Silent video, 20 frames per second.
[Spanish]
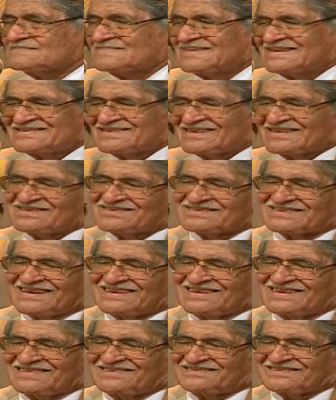Se nos ha
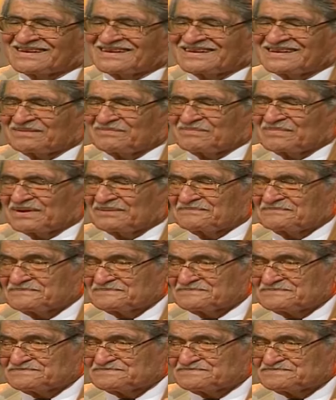ido, caramba.
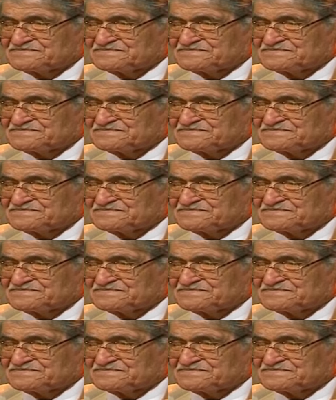Bueno, vamos a ver